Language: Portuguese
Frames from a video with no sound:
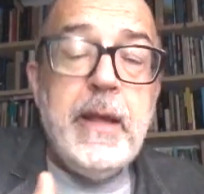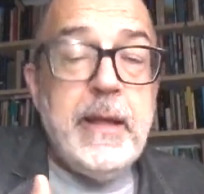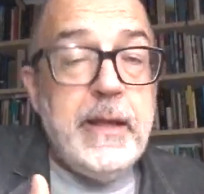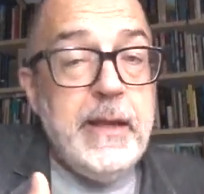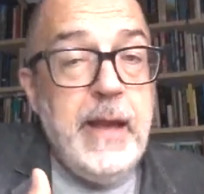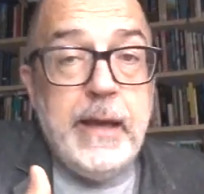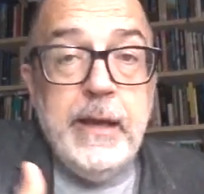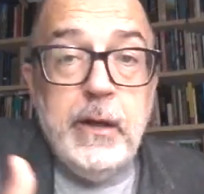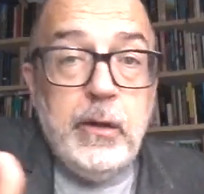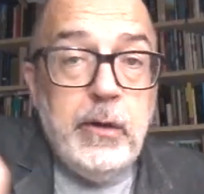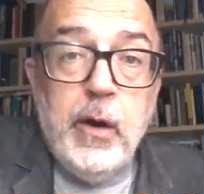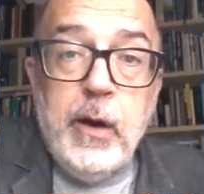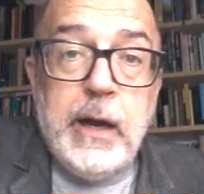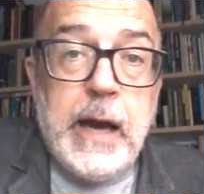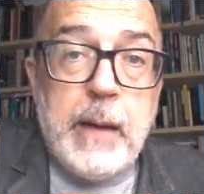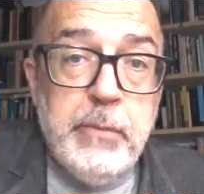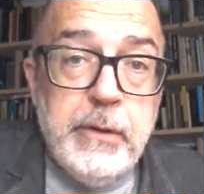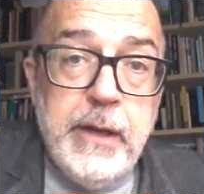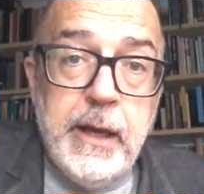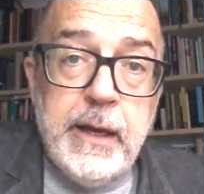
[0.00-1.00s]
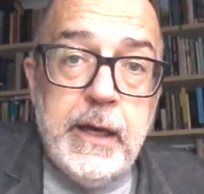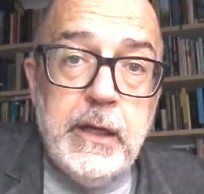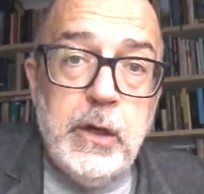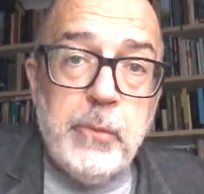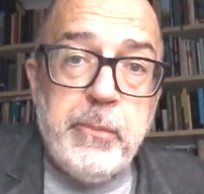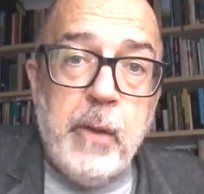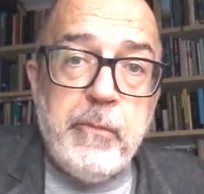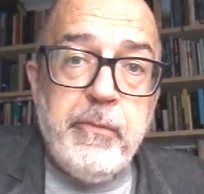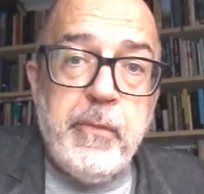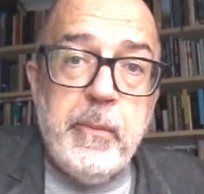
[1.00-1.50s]
E aí eu acabo negando
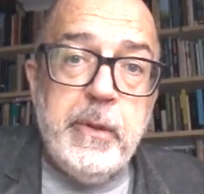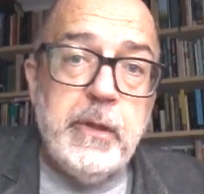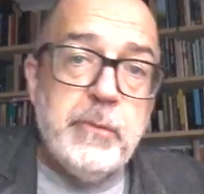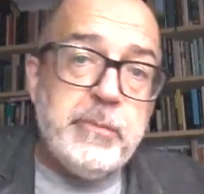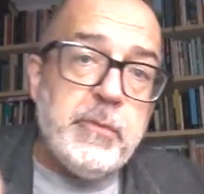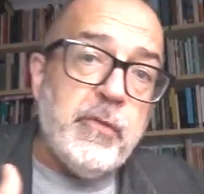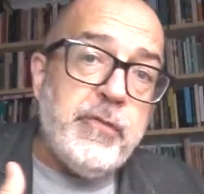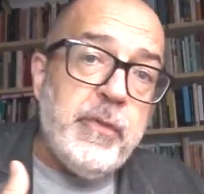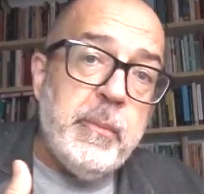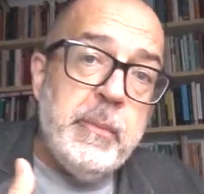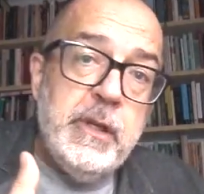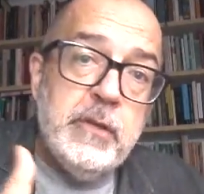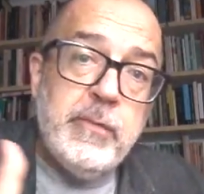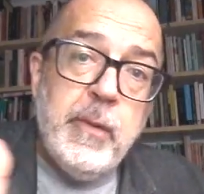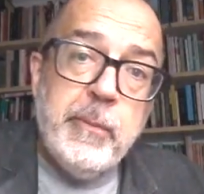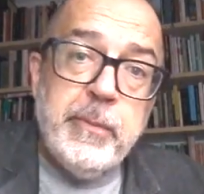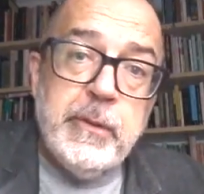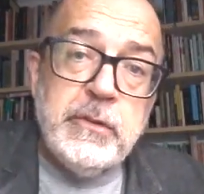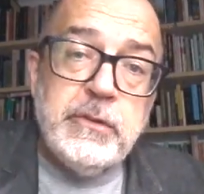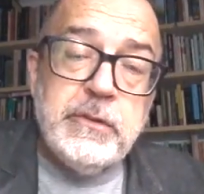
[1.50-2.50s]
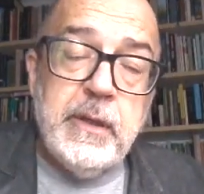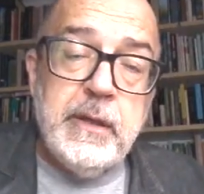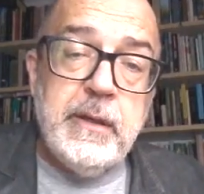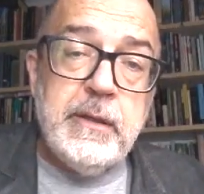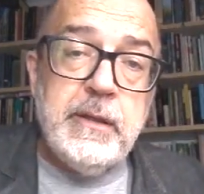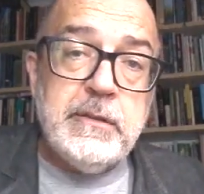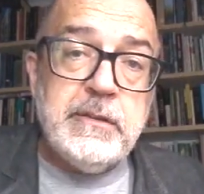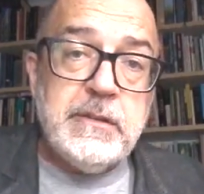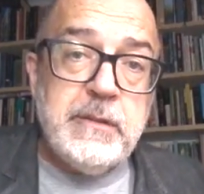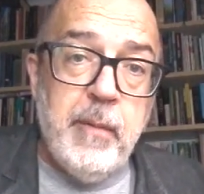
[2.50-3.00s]
o próprio feminismo, porque o feminismo é,
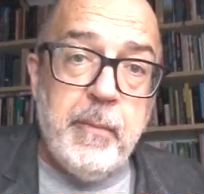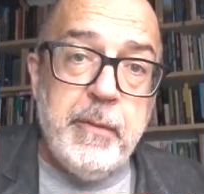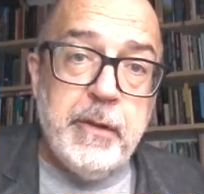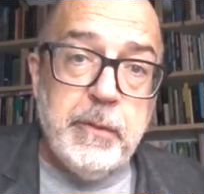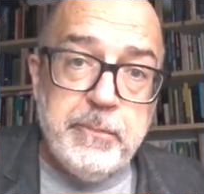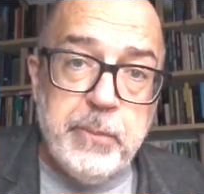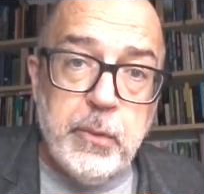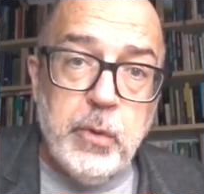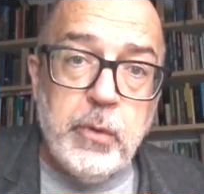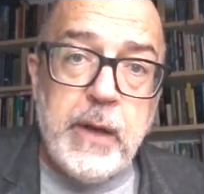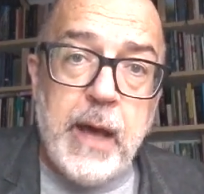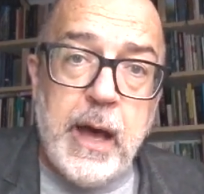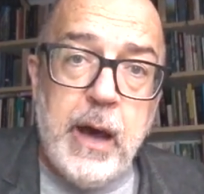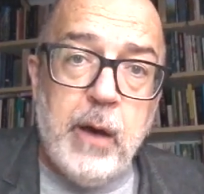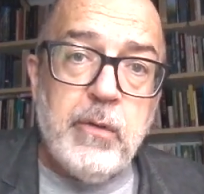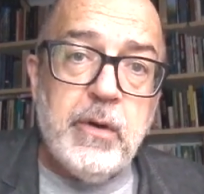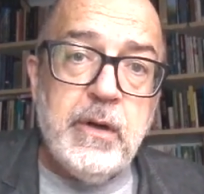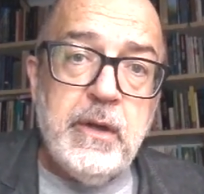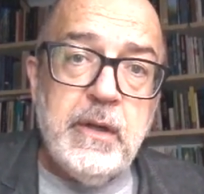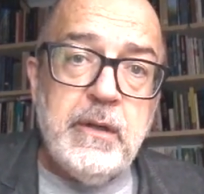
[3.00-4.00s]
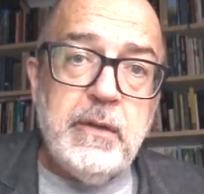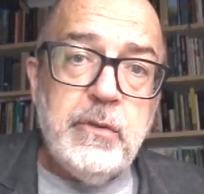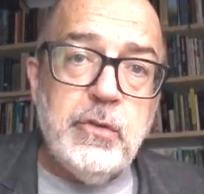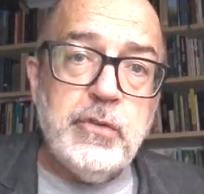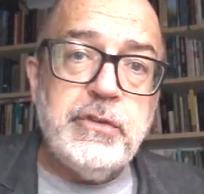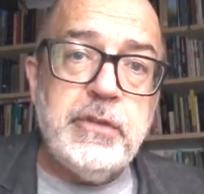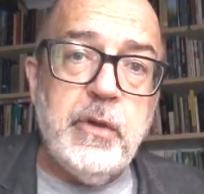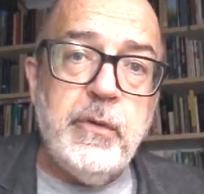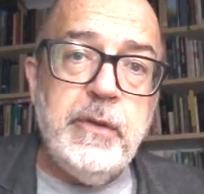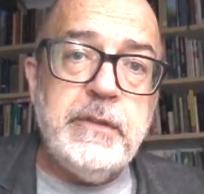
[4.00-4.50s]
é extremamente plural no
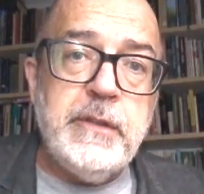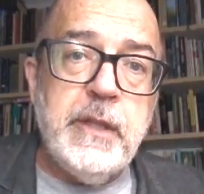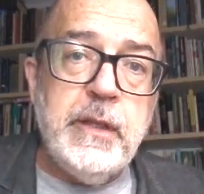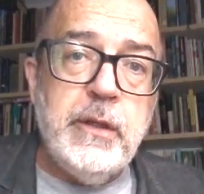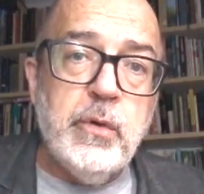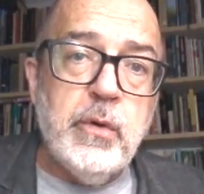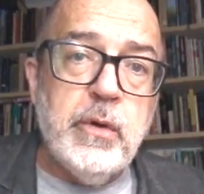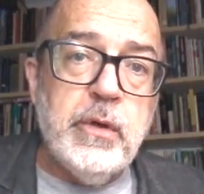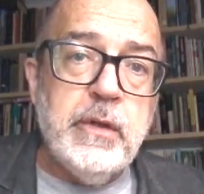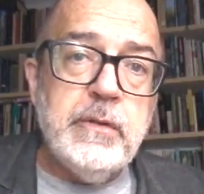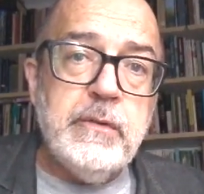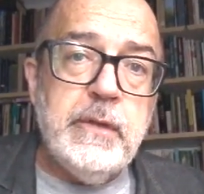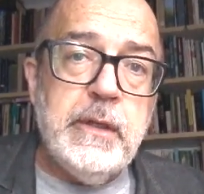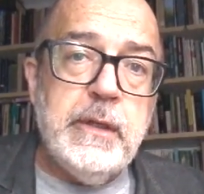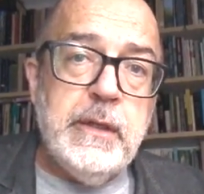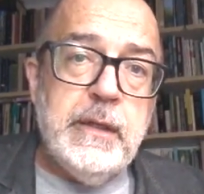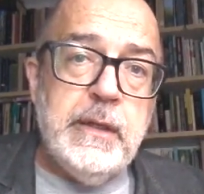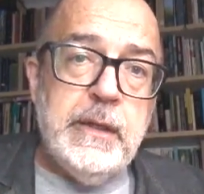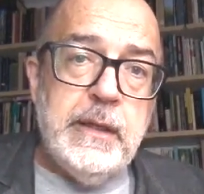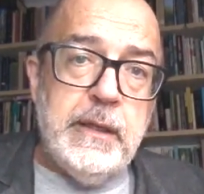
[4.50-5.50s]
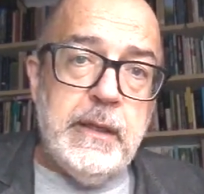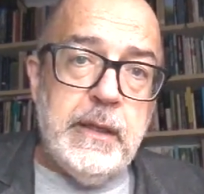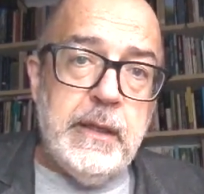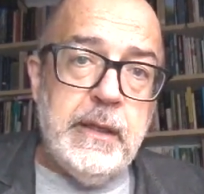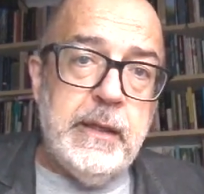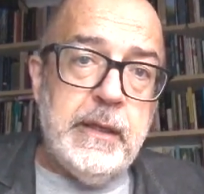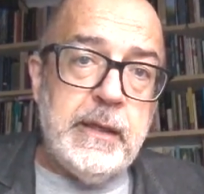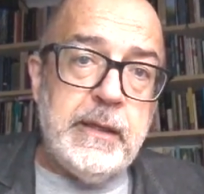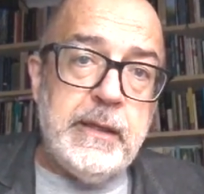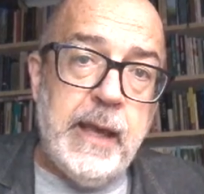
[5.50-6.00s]
seu interior. Né?
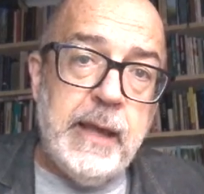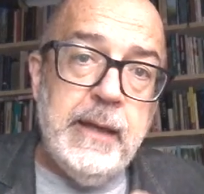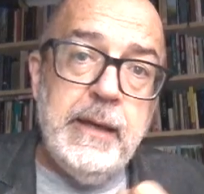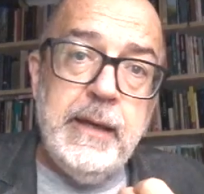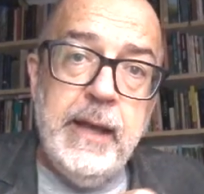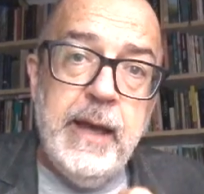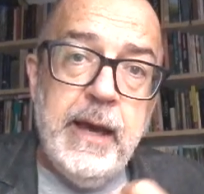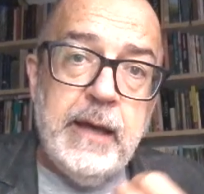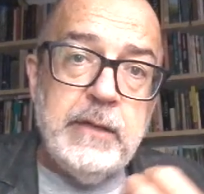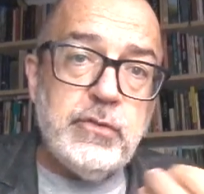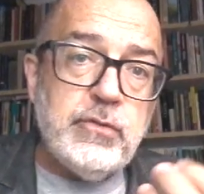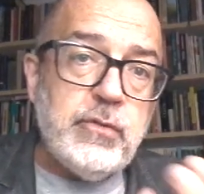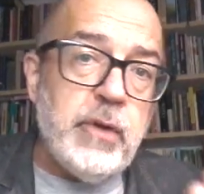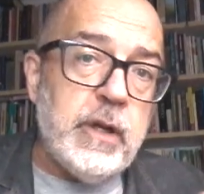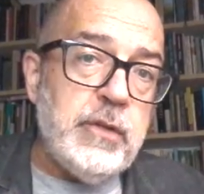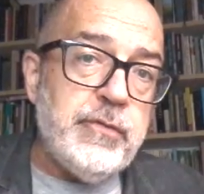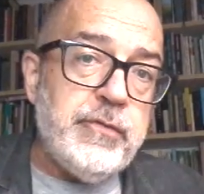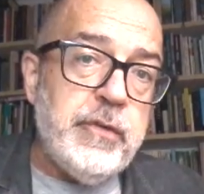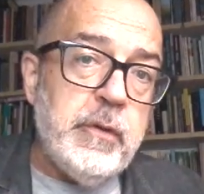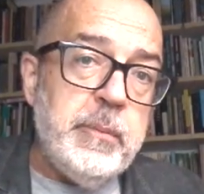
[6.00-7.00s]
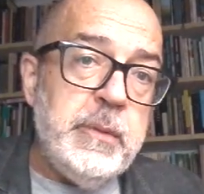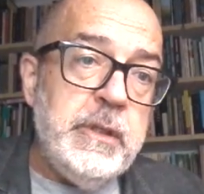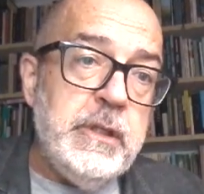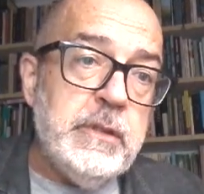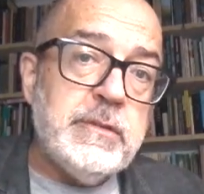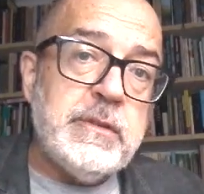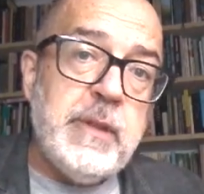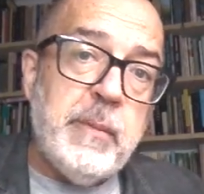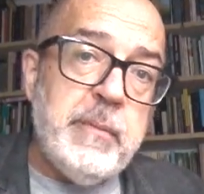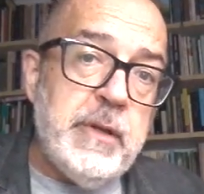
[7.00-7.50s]
quem lê a história do
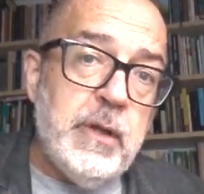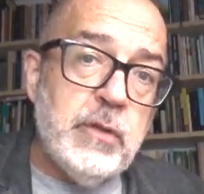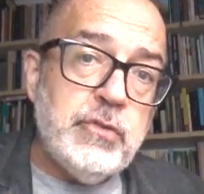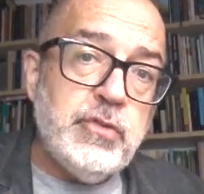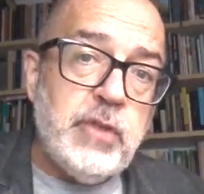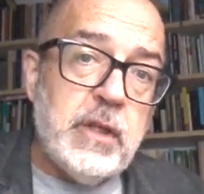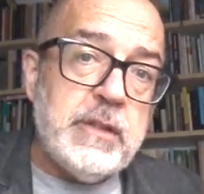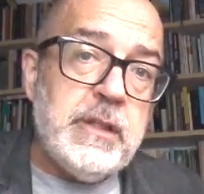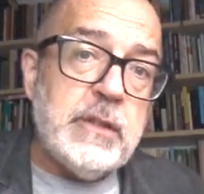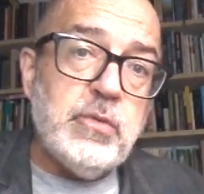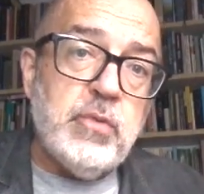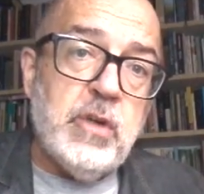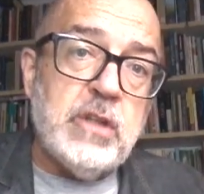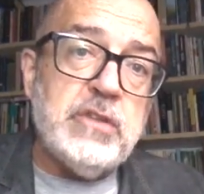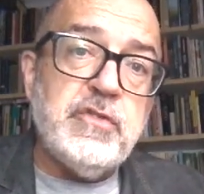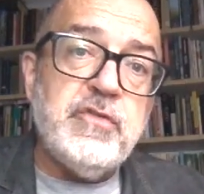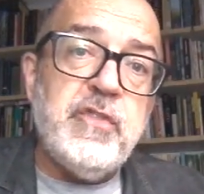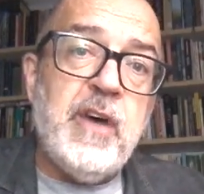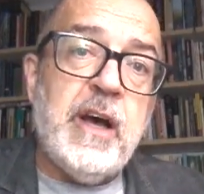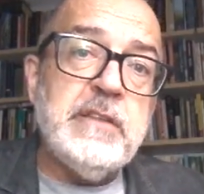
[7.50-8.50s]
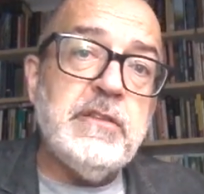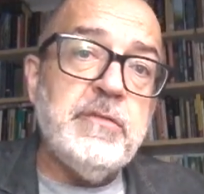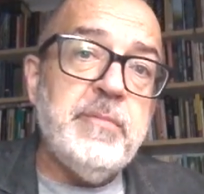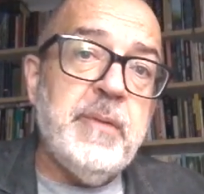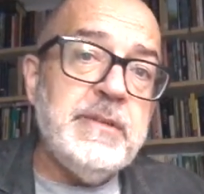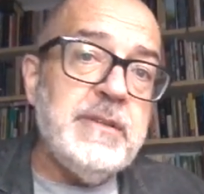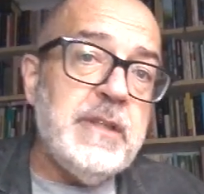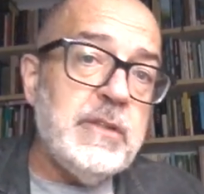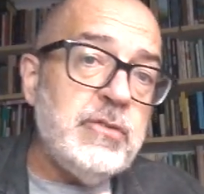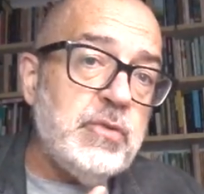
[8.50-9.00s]
feminismo sabe não só das suas fases,
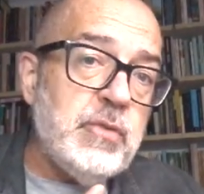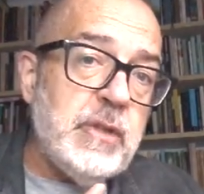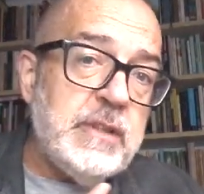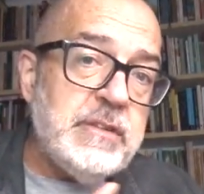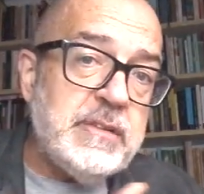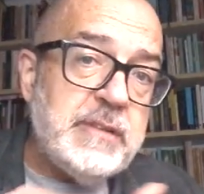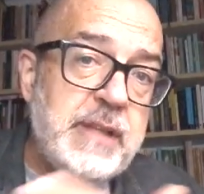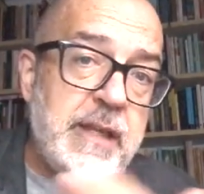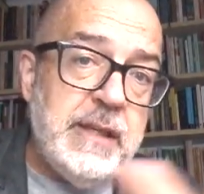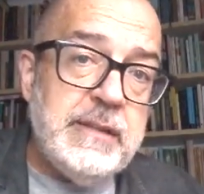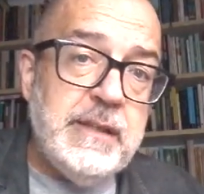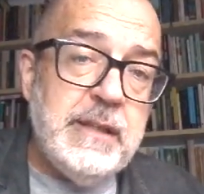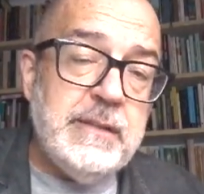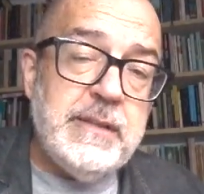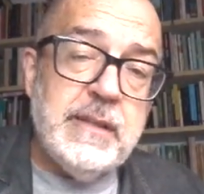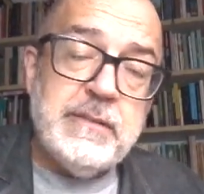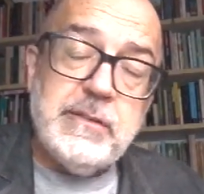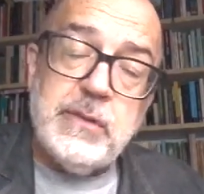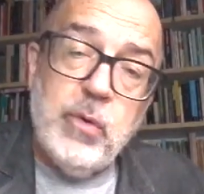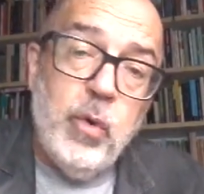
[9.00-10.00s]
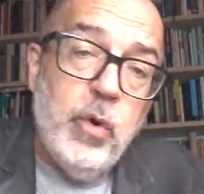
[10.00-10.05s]
mas das suas N tendências.